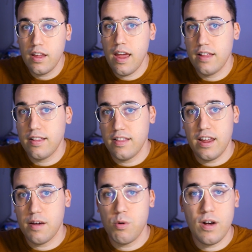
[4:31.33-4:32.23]
eh,
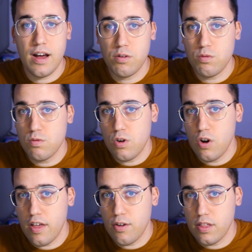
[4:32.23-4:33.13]
tendríais que buscar un
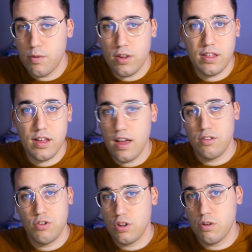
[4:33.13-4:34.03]
clonador de voces.
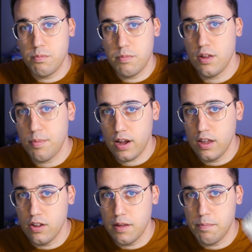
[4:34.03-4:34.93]
Ah, yo tengo un vídeo por
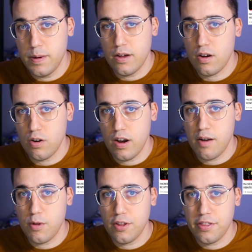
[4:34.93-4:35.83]
aquí donde explico a
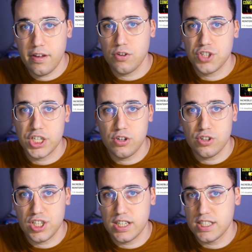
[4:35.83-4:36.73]
clonar voces, o si no,
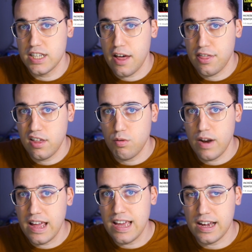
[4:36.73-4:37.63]
si quisieres hacer
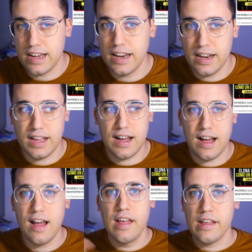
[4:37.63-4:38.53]
una IA
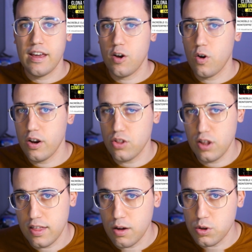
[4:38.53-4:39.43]
genérica que coge
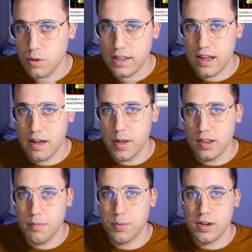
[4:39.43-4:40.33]
noticias
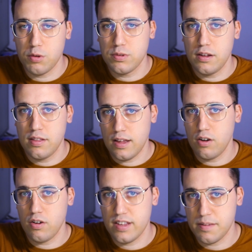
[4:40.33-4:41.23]
automáticamente, podríais utilizar
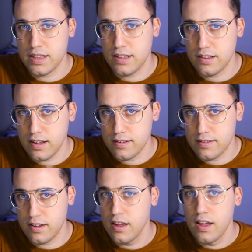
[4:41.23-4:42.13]
lo que se llama
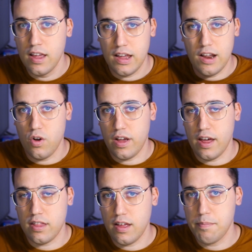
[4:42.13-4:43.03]
TTS, que lo que
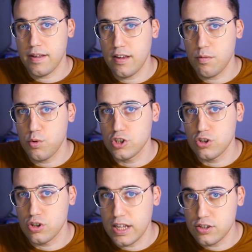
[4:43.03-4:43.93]
hace es pasar
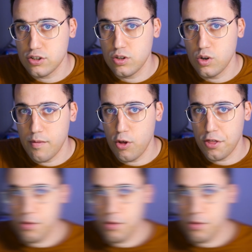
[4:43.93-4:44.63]
vuestro texto a voz.